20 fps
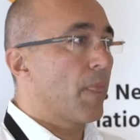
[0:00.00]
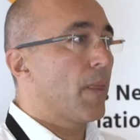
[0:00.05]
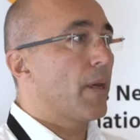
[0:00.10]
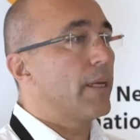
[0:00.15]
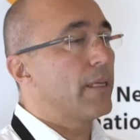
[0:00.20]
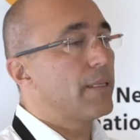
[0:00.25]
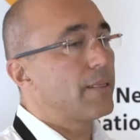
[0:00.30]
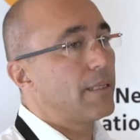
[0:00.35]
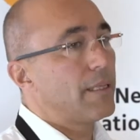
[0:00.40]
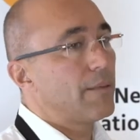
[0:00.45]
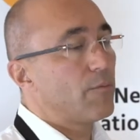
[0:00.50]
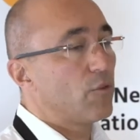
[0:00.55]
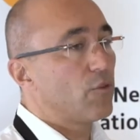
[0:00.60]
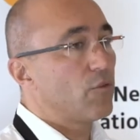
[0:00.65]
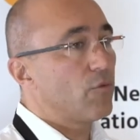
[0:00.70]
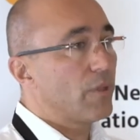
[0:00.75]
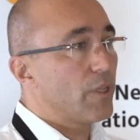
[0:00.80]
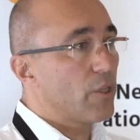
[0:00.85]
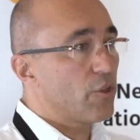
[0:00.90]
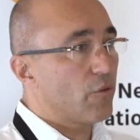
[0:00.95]
et c'est
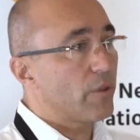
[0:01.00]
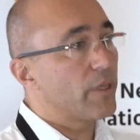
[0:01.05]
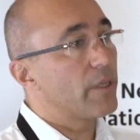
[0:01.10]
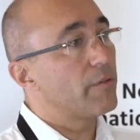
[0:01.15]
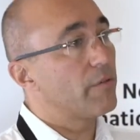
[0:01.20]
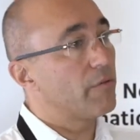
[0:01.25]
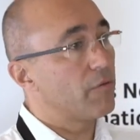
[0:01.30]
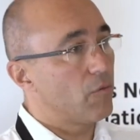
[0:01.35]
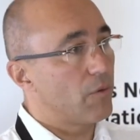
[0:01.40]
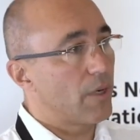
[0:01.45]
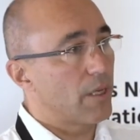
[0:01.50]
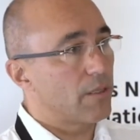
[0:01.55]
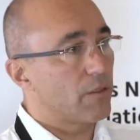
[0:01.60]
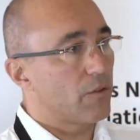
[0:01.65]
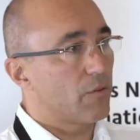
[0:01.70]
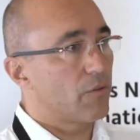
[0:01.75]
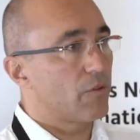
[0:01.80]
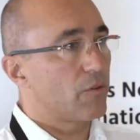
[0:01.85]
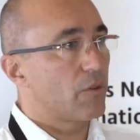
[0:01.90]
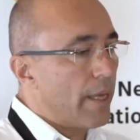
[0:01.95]
l'émotion des gens qui font la
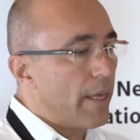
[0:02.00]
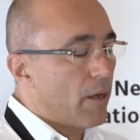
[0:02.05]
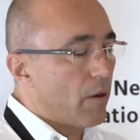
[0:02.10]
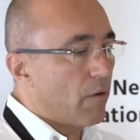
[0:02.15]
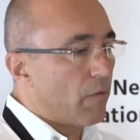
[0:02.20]
science.